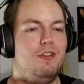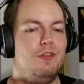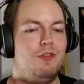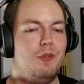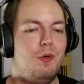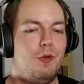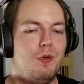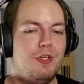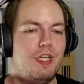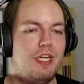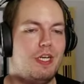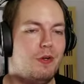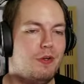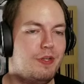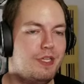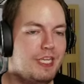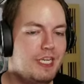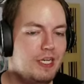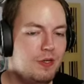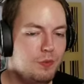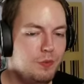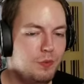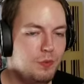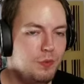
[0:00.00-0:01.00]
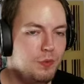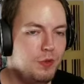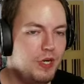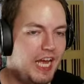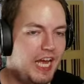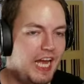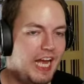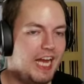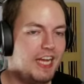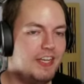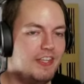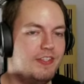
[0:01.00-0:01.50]
So, und dann noch
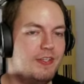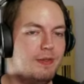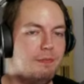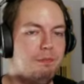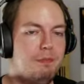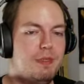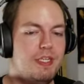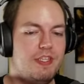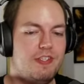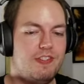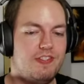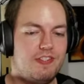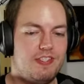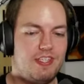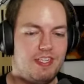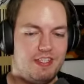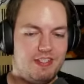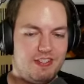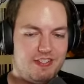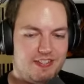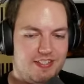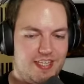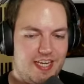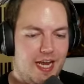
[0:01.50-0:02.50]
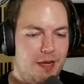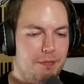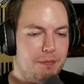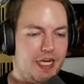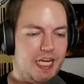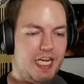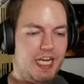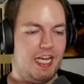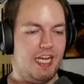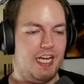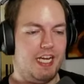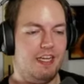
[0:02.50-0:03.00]
Nilou, Atem des
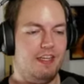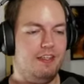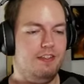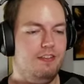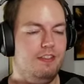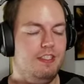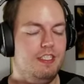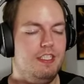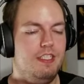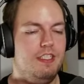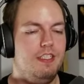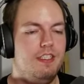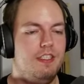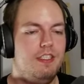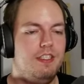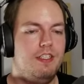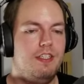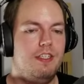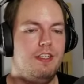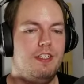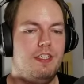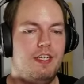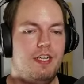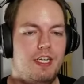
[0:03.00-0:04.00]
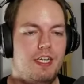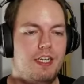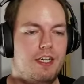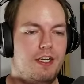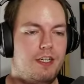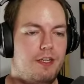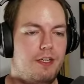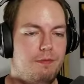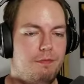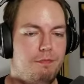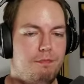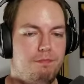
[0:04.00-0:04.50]
Sabaa.
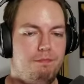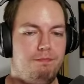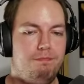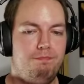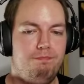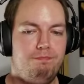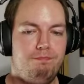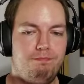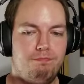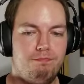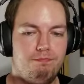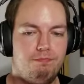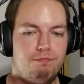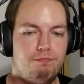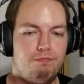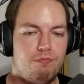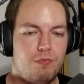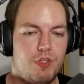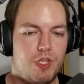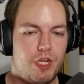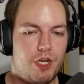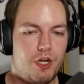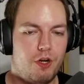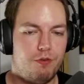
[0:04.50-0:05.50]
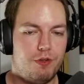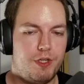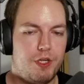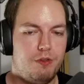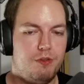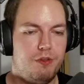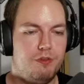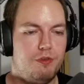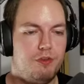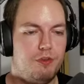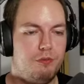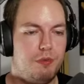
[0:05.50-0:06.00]
Ähm, genau, wird
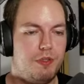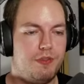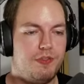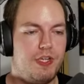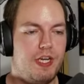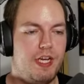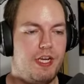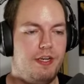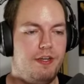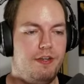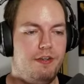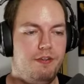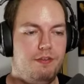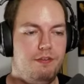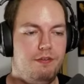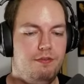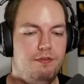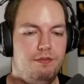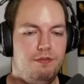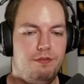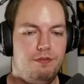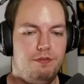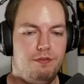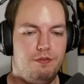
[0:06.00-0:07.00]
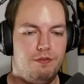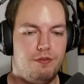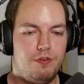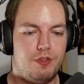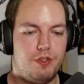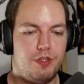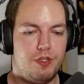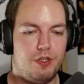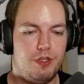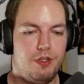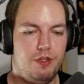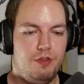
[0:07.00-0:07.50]
auch verfügbar sein.
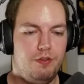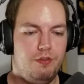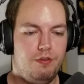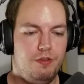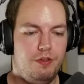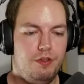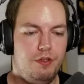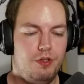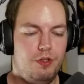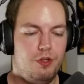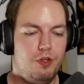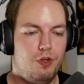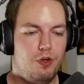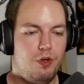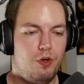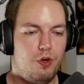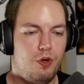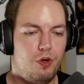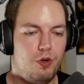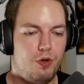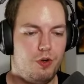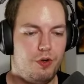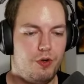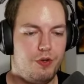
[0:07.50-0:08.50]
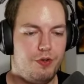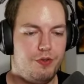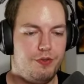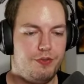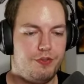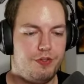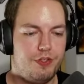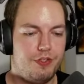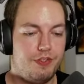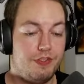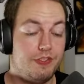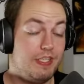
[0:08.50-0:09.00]
Genau.
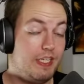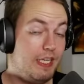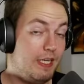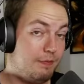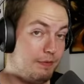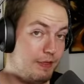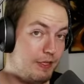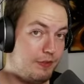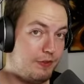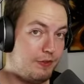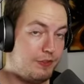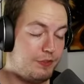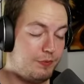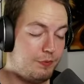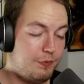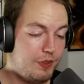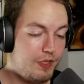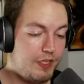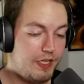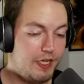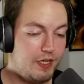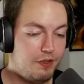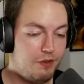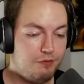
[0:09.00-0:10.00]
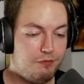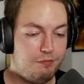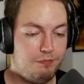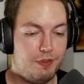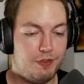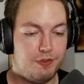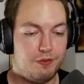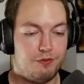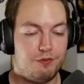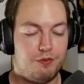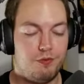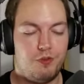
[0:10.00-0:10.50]
Und sie kann man natürlich nur
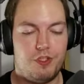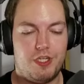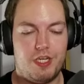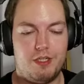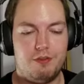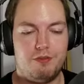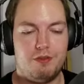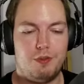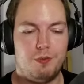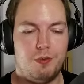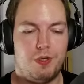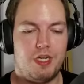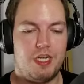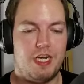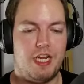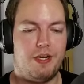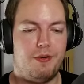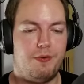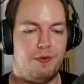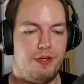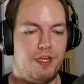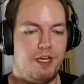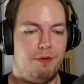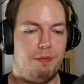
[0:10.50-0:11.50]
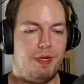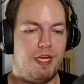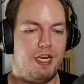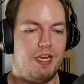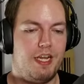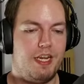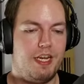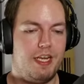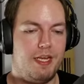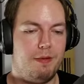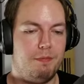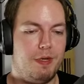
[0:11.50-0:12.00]
kaufen. Also 5-Sterne-Figur-Kleidung kann man ja
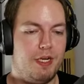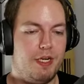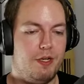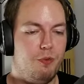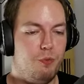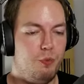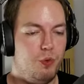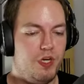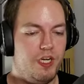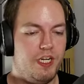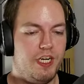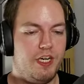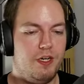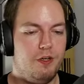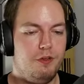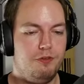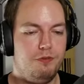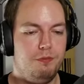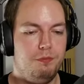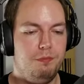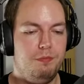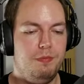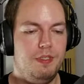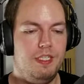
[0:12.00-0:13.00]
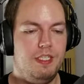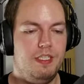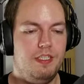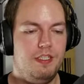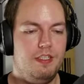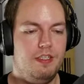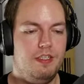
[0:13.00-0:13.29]
leider immer nur kaufen.